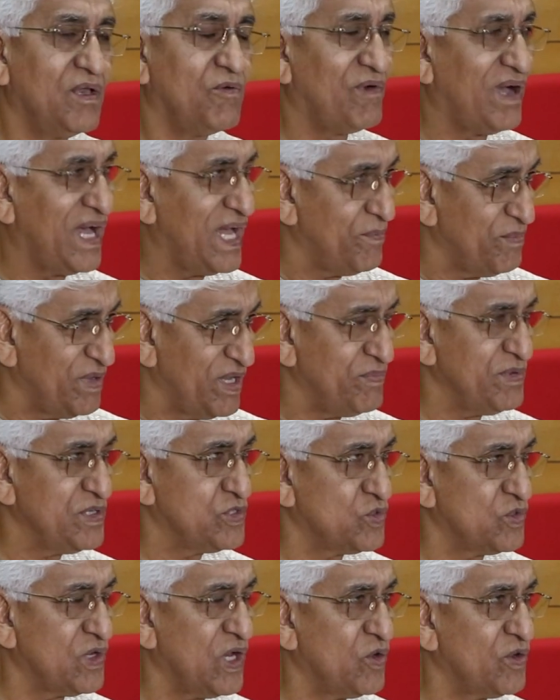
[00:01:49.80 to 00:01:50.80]
वहाँ मैं भी
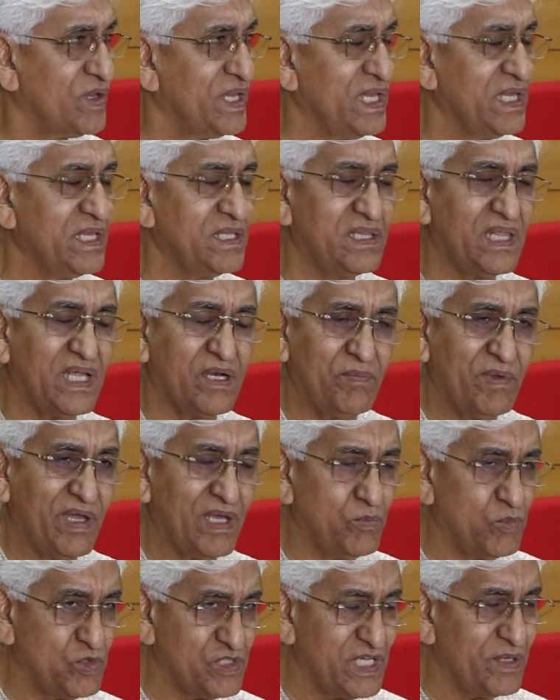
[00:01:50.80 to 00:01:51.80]
चुनाव के
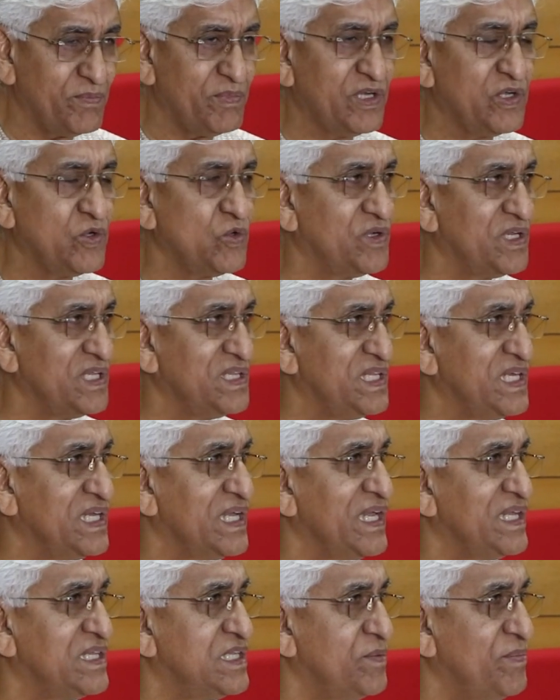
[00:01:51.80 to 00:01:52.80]
दरमियान मुझे भी ड्यूटी दी
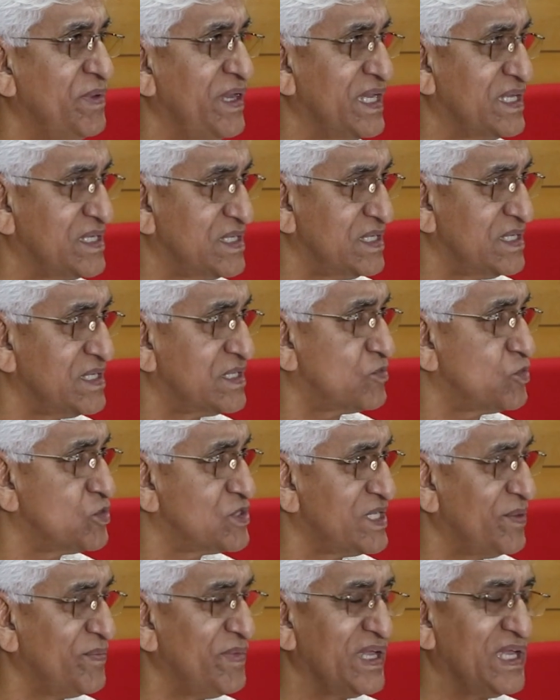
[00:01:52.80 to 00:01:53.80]
गई थी मैं एक कुछ
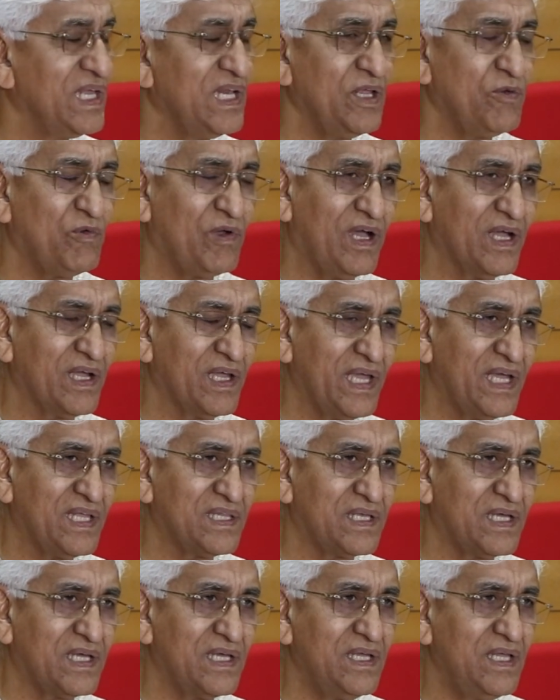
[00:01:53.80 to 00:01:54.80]
समय के लिए वहाँ गया
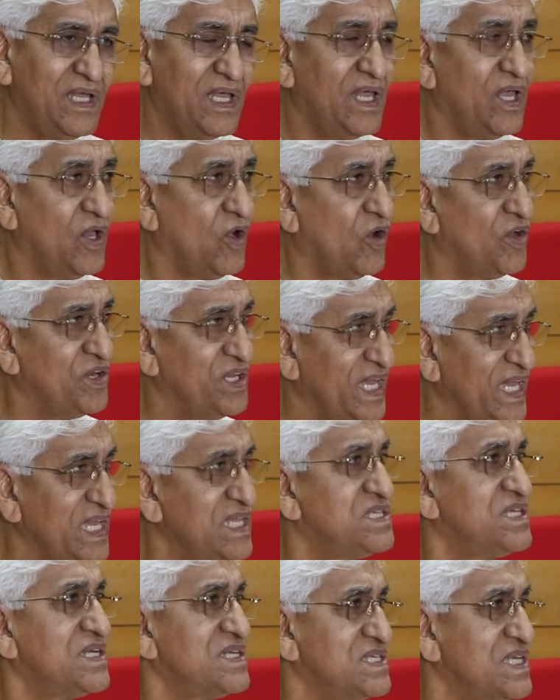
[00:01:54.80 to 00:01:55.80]
था और
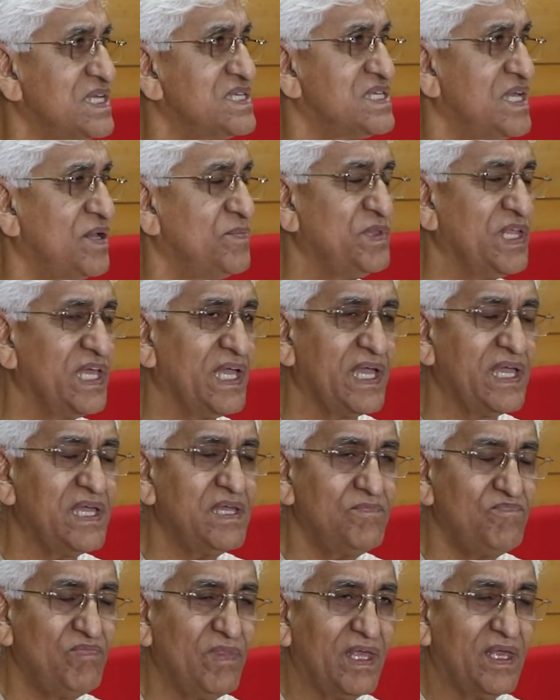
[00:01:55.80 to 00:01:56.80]
यही चर्चा सामने आई
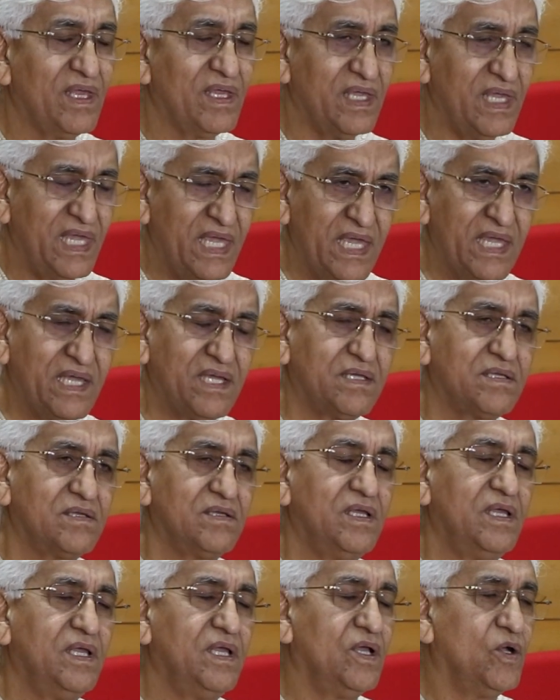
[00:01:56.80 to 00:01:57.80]

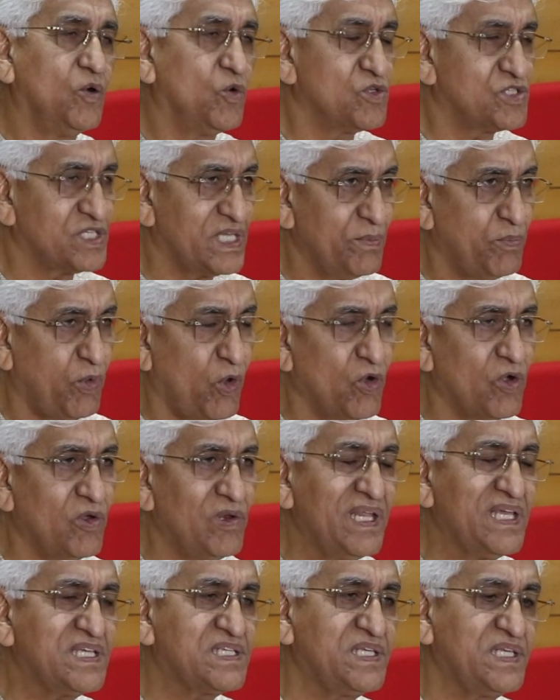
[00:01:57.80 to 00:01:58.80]
एक उसकी
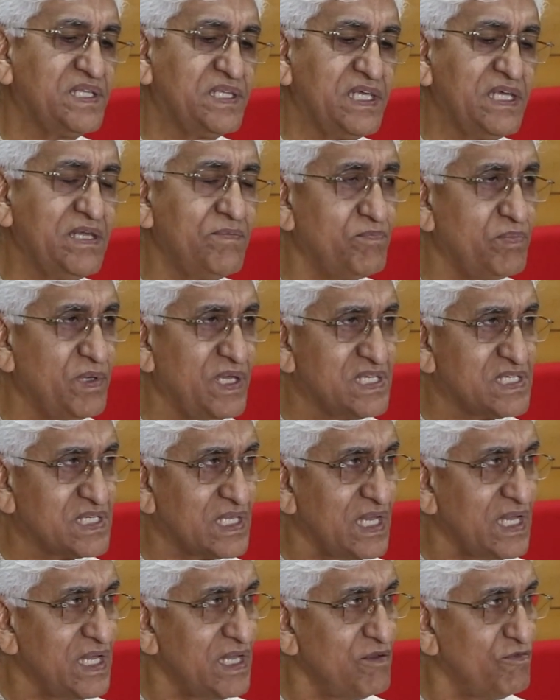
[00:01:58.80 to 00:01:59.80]
भौगोलिक स्थिति बीच
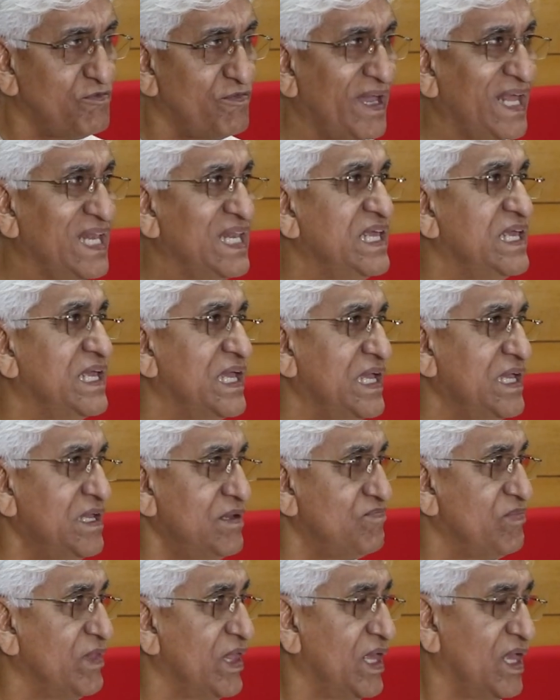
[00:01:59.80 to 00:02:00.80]
का वैली है
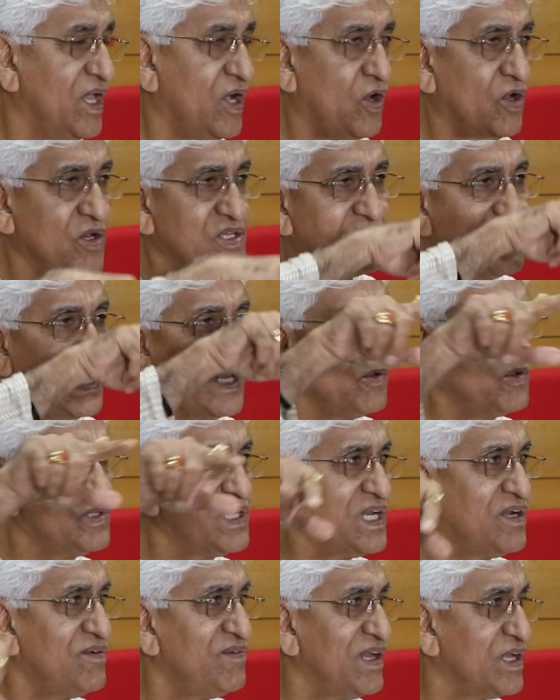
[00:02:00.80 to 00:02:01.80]
और चारों
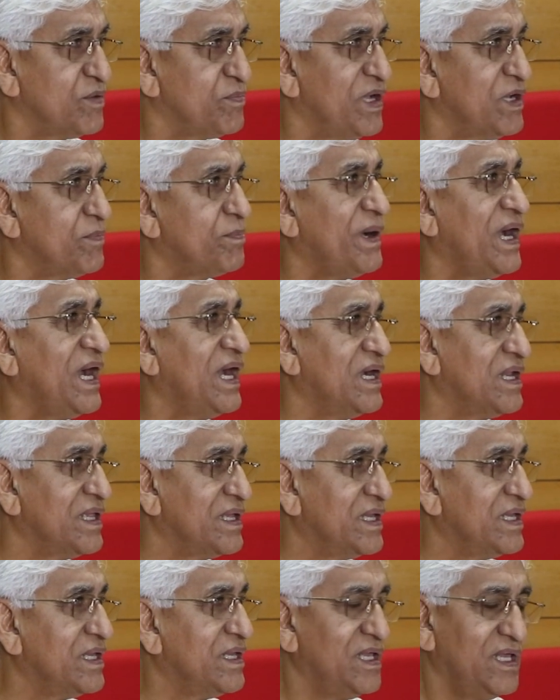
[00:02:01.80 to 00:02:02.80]
तरफ लगभग पहाड़
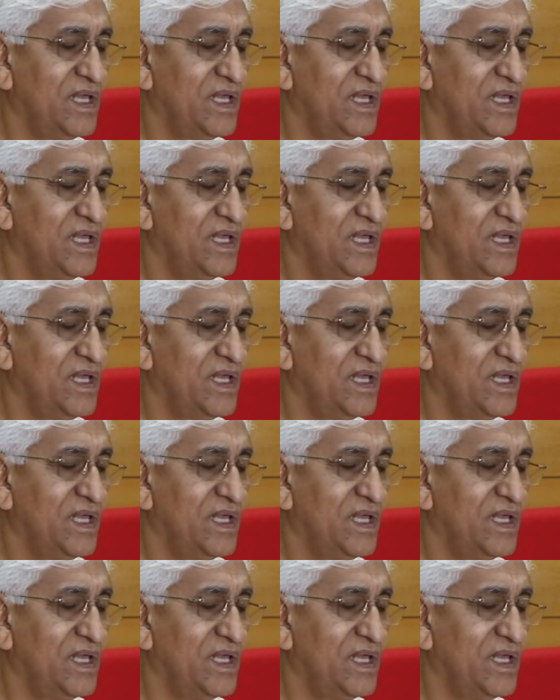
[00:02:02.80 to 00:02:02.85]
है